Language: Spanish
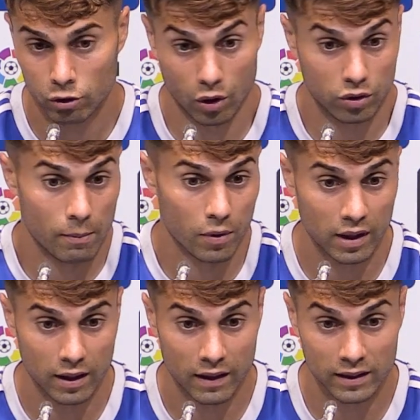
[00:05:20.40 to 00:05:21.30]
todos
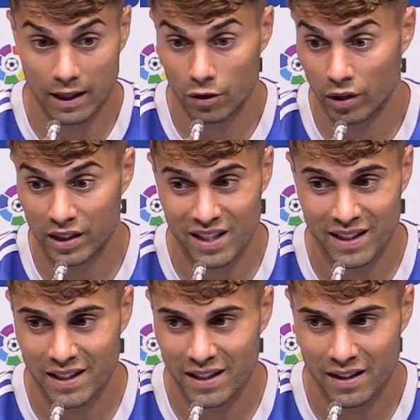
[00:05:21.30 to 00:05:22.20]
estamos deseando que
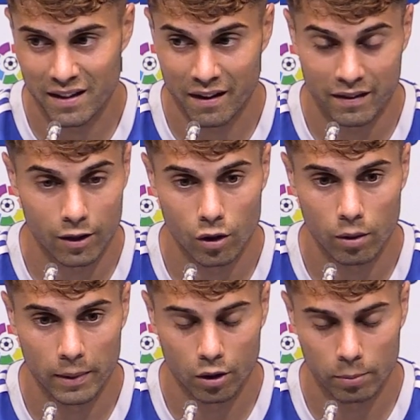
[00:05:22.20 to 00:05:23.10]
llegue y de
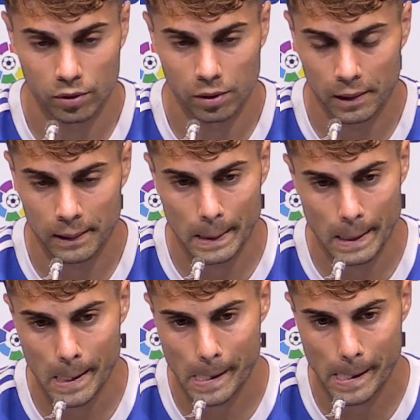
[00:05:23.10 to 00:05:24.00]
hacerlo lo mejor posible.